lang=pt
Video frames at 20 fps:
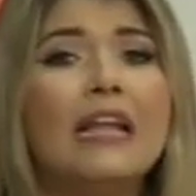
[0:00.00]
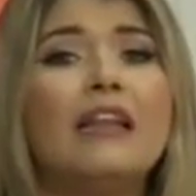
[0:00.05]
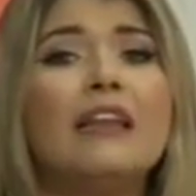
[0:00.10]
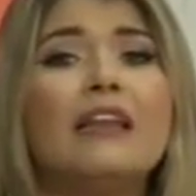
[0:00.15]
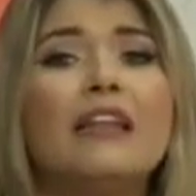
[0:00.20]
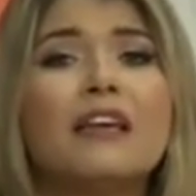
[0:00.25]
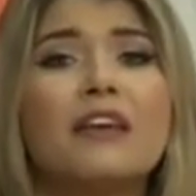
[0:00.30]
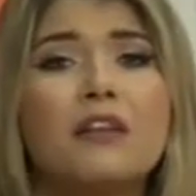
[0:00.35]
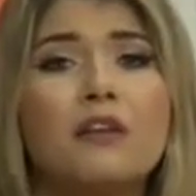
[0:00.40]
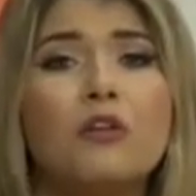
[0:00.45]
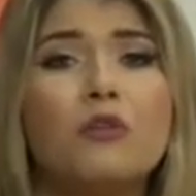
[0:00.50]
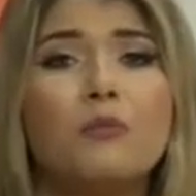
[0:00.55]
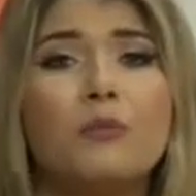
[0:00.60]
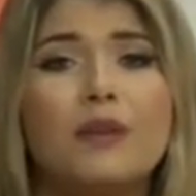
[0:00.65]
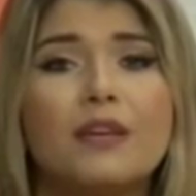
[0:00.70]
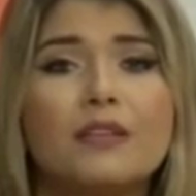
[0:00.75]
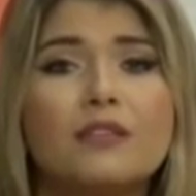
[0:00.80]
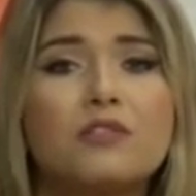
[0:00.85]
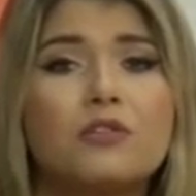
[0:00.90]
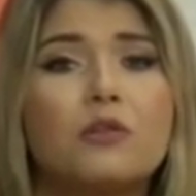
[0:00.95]
Little
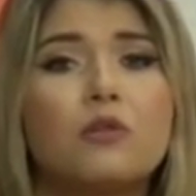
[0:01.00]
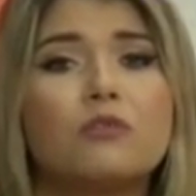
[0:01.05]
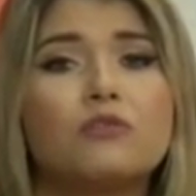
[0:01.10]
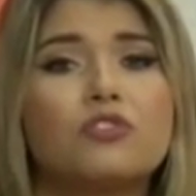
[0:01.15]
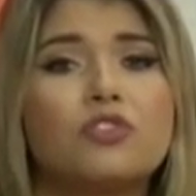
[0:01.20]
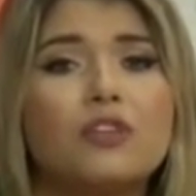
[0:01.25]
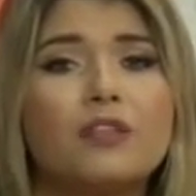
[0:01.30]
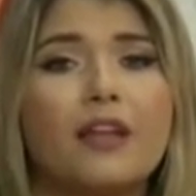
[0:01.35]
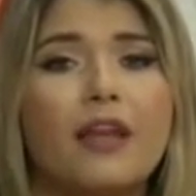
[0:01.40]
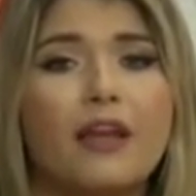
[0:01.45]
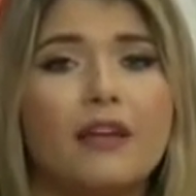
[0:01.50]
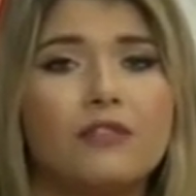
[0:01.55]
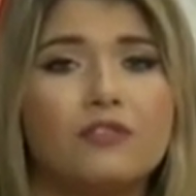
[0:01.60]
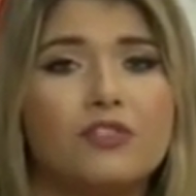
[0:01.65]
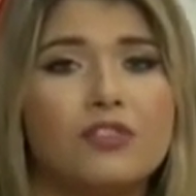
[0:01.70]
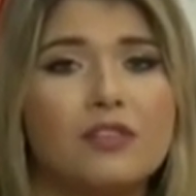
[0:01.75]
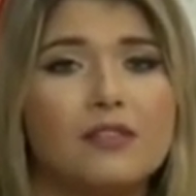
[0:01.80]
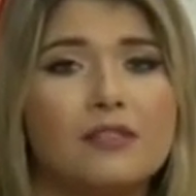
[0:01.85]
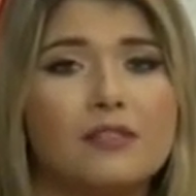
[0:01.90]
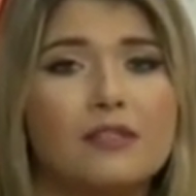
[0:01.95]
Miss
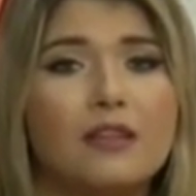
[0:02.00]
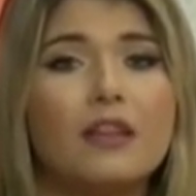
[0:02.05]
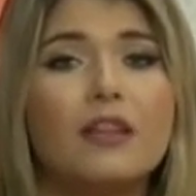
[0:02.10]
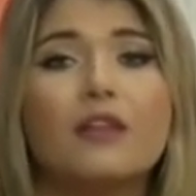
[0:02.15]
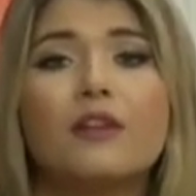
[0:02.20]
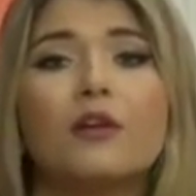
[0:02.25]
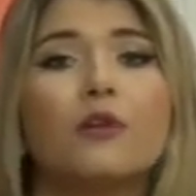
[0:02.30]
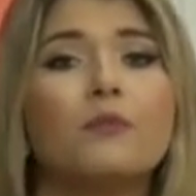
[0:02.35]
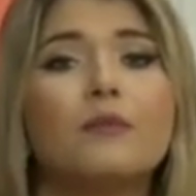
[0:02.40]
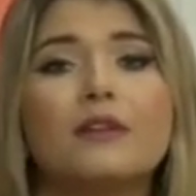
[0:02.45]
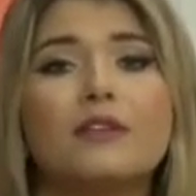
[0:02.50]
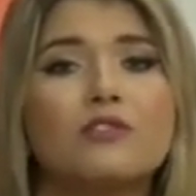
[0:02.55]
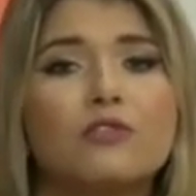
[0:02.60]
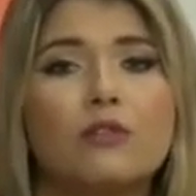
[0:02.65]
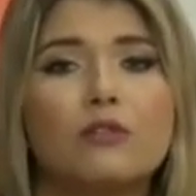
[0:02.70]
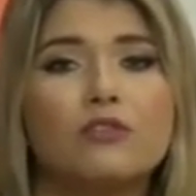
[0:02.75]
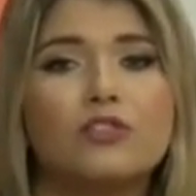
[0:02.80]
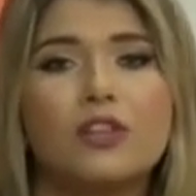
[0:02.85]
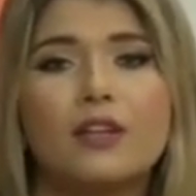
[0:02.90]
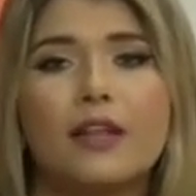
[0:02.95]
Continentes, Little Miss
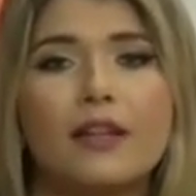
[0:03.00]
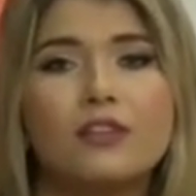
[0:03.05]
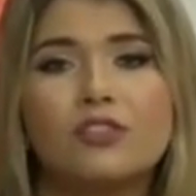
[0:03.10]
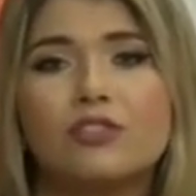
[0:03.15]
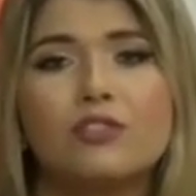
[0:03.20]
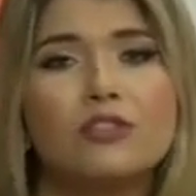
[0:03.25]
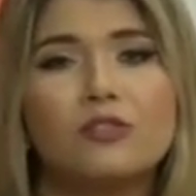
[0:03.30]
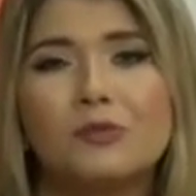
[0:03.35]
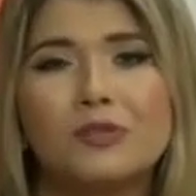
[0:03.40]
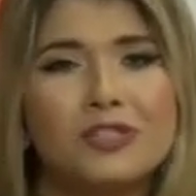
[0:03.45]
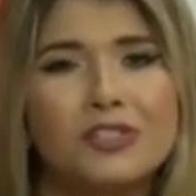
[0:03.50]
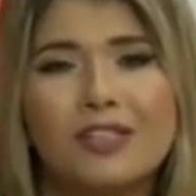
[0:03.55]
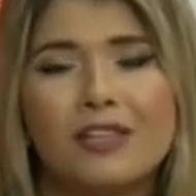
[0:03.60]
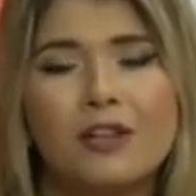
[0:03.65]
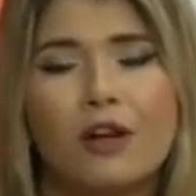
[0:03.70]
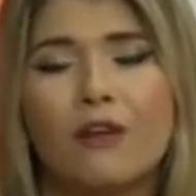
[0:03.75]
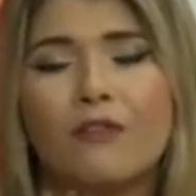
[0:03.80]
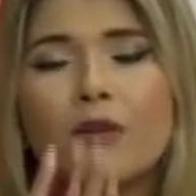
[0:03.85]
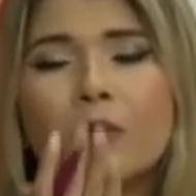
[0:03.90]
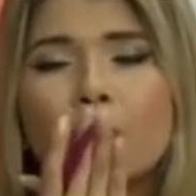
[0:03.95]
Continentes
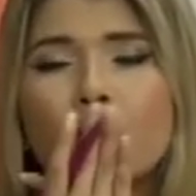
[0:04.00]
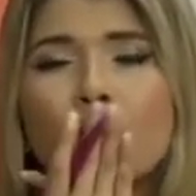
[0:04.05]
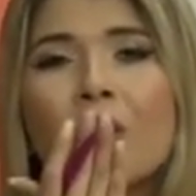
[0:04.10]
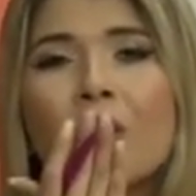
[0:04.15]
2019.